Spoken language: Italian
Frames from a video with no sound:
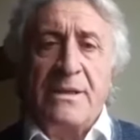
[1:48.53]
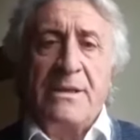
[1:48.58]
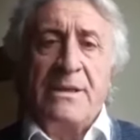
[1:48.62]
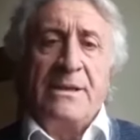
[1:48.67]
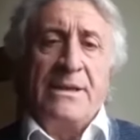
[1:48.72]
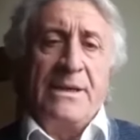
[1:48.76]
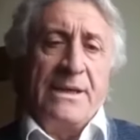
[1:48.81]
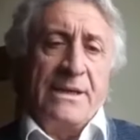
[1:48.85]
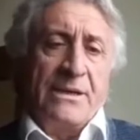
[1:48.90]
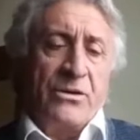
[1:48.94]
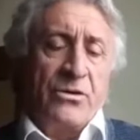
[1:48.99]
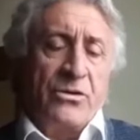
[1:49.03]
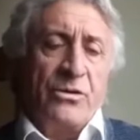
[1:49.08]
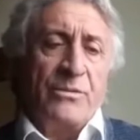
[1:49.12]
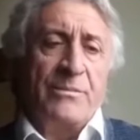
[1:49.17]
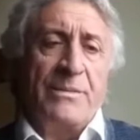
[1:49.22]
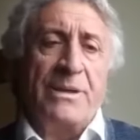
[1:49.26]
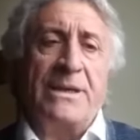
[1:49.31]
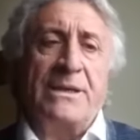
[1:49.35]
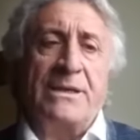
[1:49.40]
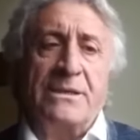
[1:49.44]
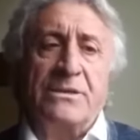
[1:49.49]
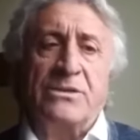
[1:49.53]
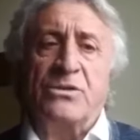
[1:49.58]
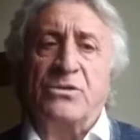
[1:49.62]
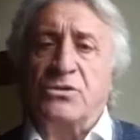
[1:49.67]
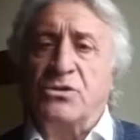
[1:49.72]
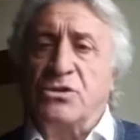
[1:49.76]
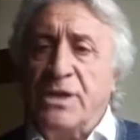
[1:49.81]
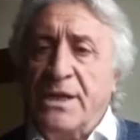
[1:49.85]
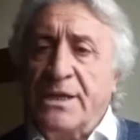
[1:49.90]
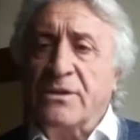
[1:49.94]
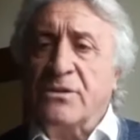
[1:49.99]
e come
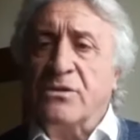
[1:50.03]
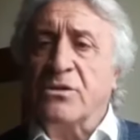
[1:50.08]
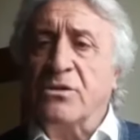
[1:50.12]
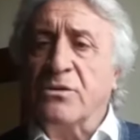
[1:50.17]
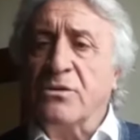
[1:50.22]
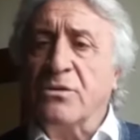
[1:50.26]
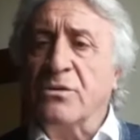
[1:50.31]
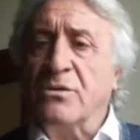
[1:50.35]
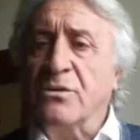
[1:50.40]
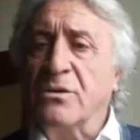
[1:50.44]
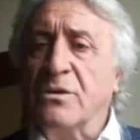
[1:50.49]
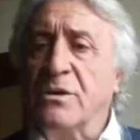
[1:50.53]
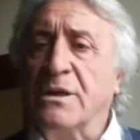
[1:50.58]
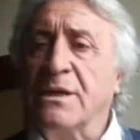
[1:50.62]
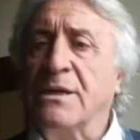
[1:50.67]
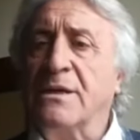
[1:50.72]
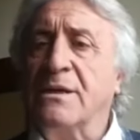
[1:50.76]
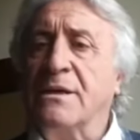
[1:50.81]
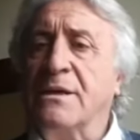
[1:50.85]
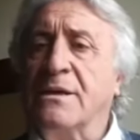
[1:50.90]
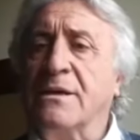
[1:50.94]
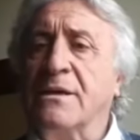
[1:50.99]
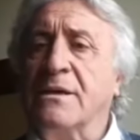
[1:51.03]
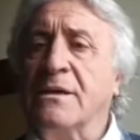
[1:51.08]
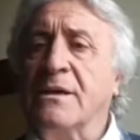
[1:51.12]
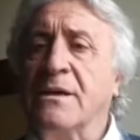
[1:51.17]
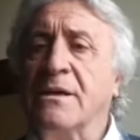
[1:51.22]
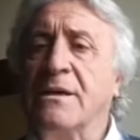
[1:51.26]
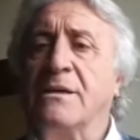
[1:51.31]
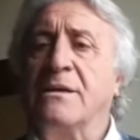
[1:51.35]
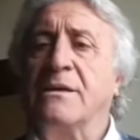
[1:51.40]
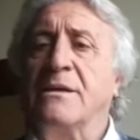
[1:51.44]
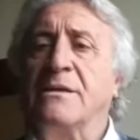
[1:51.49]
soggetto eh,
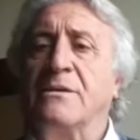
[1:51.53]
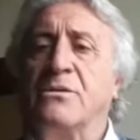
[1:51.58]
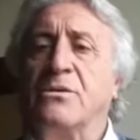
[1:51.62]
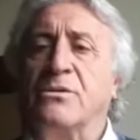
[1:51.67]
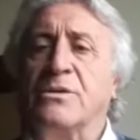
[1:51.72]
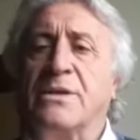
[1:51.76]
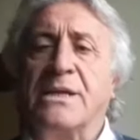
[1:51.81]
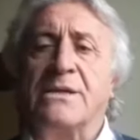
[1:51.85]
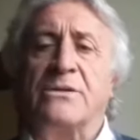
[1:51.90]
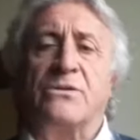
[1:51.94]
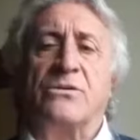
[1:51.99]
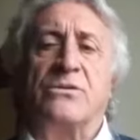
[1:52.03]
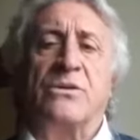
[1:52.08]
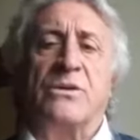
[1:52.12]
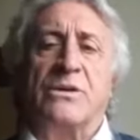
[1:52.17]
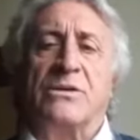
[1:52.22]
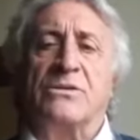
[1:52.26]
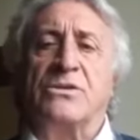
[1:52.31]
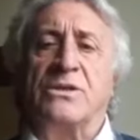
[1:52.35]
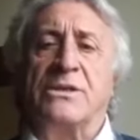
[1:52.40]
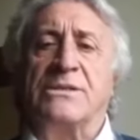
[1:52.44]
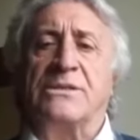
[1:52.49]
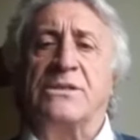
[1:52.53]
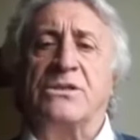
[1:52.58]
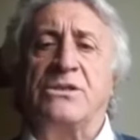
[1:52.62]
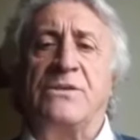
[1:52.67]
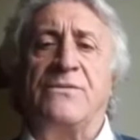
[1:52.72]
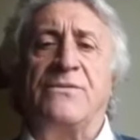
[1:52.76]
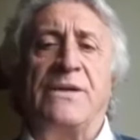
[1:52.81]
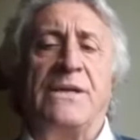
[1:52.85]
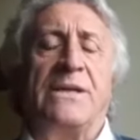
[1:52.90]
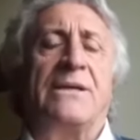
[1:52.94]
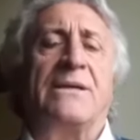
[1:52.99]
eh dotato di una scienza
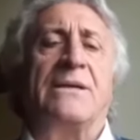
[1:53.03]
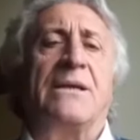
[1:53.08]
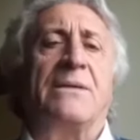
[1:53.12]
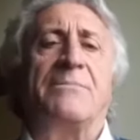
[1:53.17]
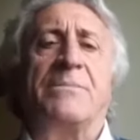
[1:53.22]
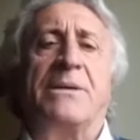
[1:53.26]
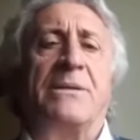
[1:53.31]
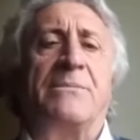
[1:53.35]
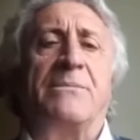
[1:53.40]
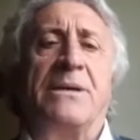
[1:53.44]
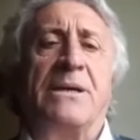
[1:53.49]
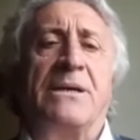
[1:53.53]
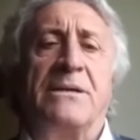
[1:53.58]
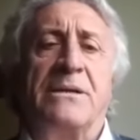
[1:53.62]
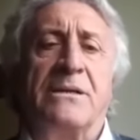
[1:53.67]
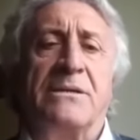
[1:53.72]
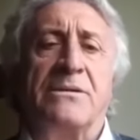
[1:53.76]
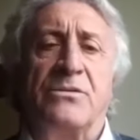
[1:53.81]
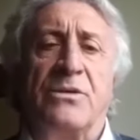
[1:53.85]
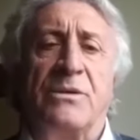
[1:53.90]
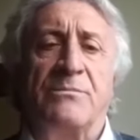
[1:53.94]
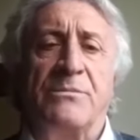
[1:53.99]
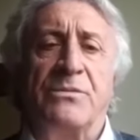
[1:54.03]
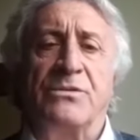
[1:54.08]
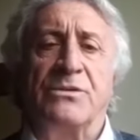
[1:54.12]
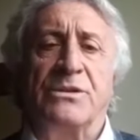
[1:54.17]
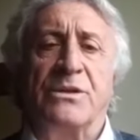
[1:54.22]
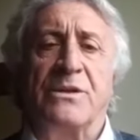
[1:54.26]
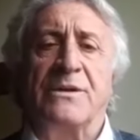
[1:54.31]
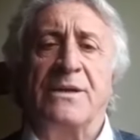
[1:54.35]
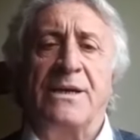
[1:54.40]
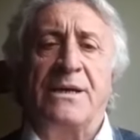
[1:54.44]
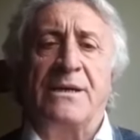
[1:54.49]
civile, la prima sua
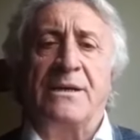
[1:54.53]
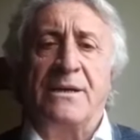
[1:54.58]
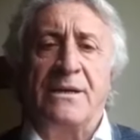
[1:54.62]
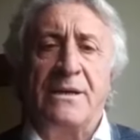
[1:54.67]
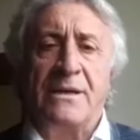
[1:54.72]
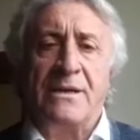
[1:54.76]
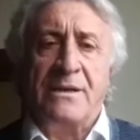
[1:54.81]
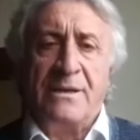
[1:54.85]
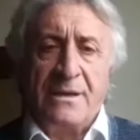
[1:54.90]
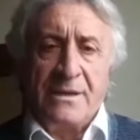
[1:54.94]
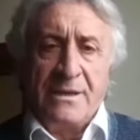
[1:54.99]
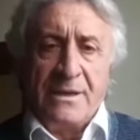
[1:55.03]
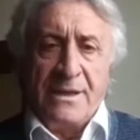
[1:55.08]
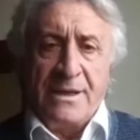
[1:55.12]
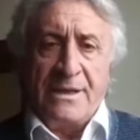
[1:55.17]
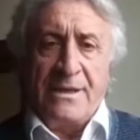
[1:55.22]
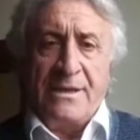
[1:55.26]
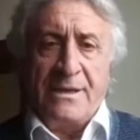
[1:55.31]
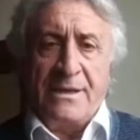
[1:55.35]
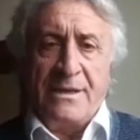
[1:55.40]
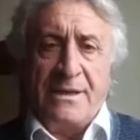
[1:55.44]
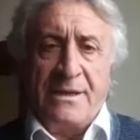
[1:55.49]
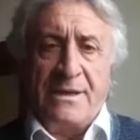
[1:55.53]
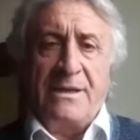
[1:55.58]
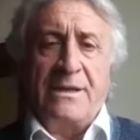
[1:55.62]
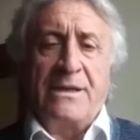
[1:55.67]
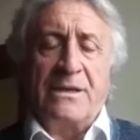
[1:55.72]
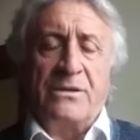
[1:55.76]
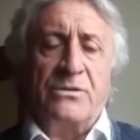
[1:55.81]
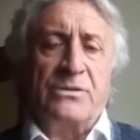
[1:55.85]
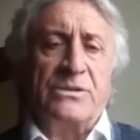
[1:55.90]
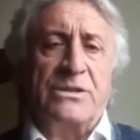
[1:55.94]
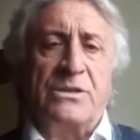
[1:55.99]
bussola è
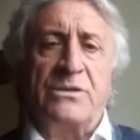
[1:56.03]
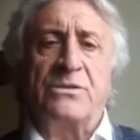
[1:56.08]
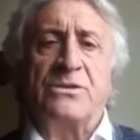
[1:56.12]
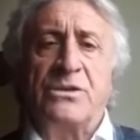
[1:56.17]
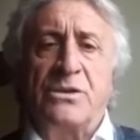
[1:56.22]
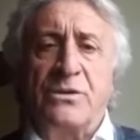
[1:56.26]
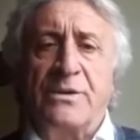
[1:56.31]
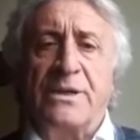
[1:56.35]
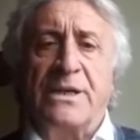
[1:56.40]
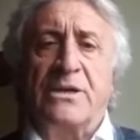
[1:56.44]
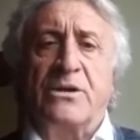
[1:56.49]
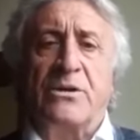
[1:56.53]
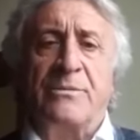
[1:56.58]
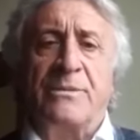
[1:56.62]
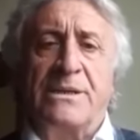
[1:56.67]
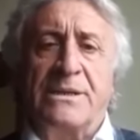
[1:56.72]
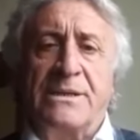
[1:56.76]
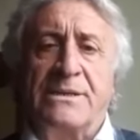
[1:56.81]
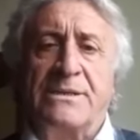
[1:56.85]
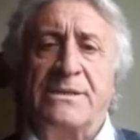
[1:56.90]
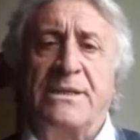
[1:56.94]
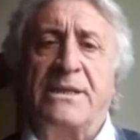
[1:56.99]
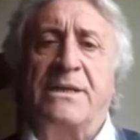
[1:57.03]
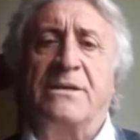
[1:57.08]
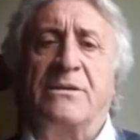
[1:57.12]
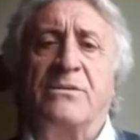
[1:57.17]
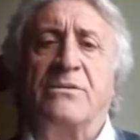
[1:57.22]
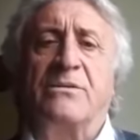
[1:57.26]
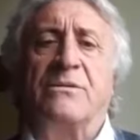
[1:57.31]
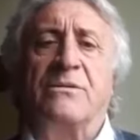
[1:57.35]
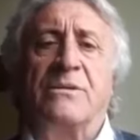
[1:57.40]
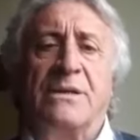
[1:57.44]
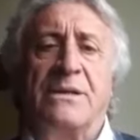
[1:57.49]
la Costituzione e come
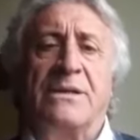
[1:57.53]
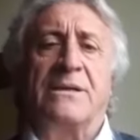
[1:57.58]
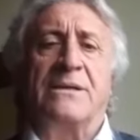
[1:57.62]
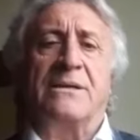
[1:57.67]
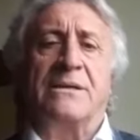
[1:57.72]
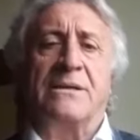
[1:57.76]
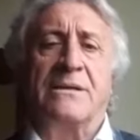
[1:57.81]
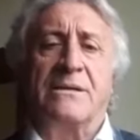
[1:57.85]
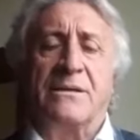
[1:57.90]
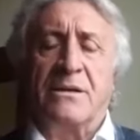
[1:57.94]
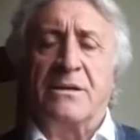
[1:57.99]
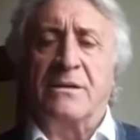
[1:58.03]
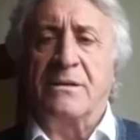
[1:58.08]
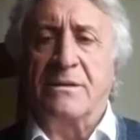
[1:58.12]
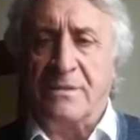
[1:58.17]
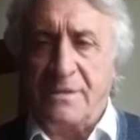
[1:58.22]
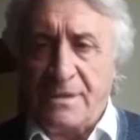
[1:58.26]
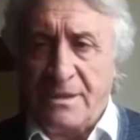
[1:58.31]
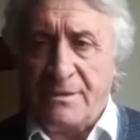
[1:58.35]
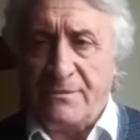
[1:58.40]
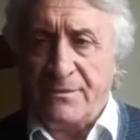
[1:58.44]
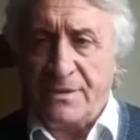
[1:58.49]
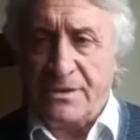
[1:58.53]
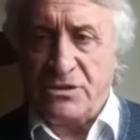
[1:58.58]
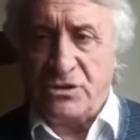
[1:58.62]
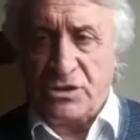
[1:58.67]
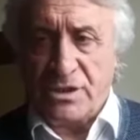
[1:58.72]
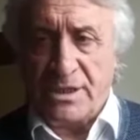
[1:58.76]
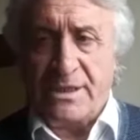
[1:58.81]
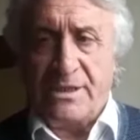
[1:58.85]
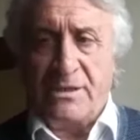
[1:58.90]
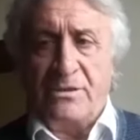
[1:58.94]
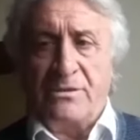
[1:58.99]
cristiano è il
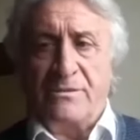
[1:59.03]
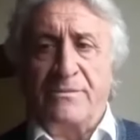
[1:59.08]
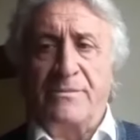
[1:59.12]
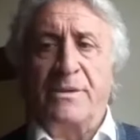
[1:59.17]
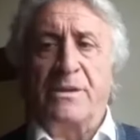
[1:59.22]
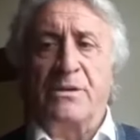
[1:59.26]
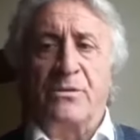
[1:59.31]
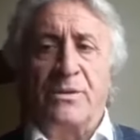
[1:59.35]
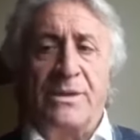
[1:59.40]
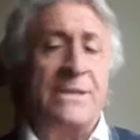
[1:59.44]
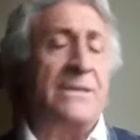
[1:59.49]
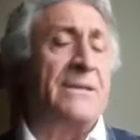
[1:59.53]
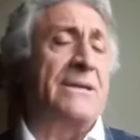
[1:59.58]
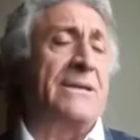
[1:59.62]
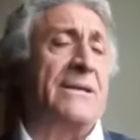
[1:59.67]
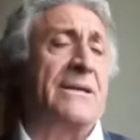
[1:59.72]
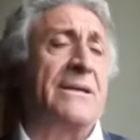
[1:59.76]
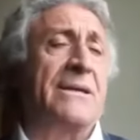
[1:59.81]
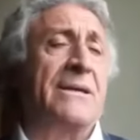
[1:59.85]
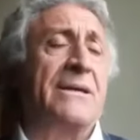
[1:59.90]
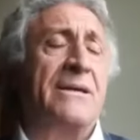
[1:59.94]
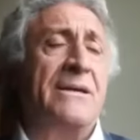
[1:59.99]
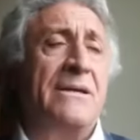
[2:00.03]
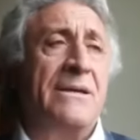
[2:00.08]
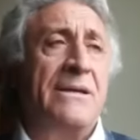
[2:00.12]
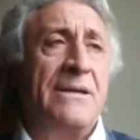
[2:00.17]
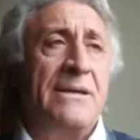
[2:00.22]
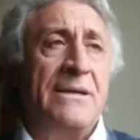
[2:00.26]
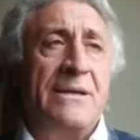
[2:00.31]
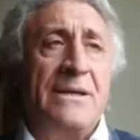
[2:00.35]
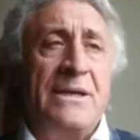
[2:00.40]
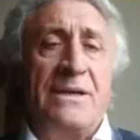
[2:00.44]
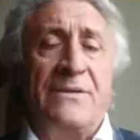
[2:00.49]
Vangelo. Quindi
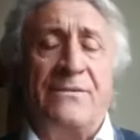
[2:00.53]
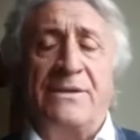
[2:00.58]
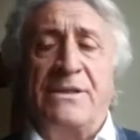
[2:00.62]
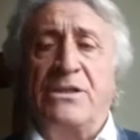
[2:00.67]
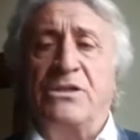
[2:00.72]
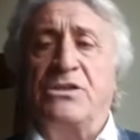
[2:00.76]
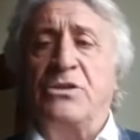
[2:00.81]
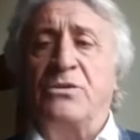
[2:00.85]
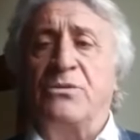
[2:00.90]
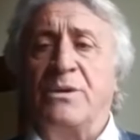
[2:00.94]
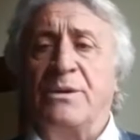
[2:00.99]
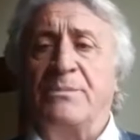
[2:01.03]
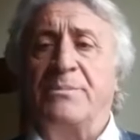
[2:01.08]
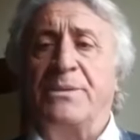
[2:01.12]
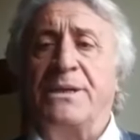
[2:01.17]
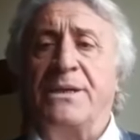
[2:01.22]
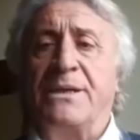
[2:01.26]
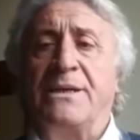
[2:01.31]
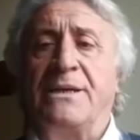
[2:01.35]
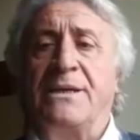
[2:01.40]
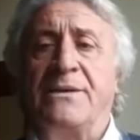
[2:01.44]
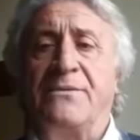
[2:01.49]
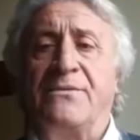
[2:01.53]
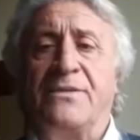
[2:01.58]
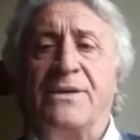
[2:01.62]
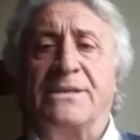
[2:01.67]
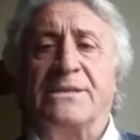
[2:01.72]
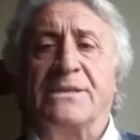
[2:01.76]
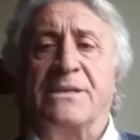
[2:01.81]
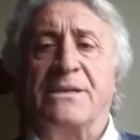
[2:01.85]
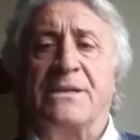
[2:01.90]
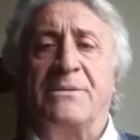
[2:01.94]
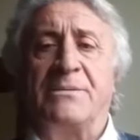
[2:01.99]
il 25 aprile,
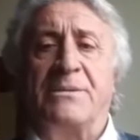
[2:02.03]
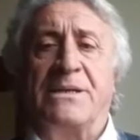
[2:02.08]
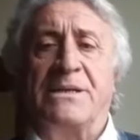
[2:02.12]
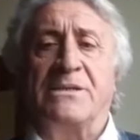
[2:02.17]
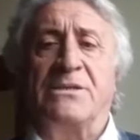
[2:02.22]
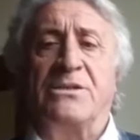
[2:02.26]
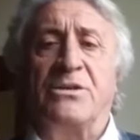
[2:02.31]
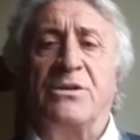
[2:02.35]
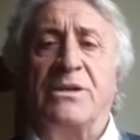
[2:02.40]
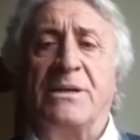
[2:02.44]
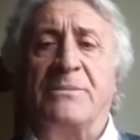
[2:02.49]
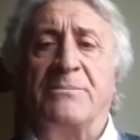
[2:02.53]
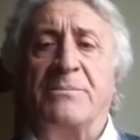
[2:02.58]
festa di liberazione, e il